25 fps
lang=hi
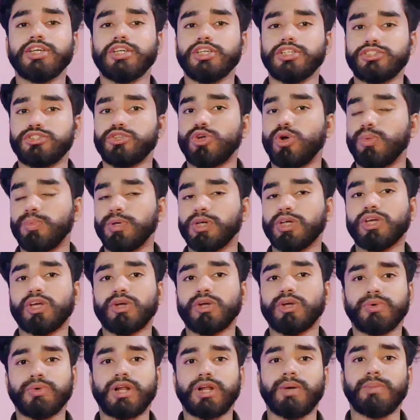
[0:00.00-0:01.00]
इस टॉपिक के
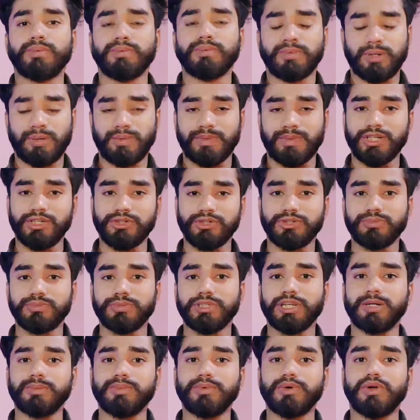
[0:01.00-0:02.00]
ऊपर हम हमारे यूट्यूब
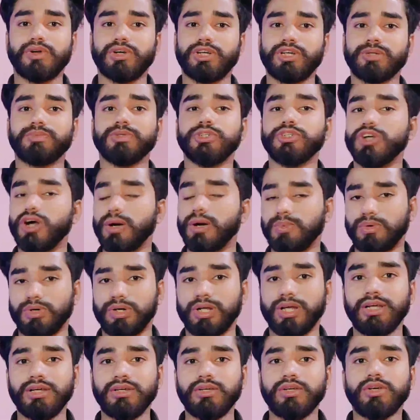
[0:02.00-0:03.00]
चैनल पर ऑलरेडी वीडियो
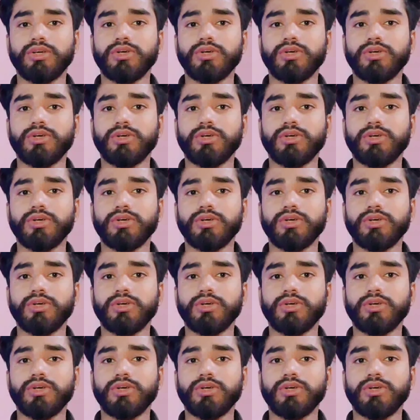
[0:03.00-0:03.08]
अपलोड है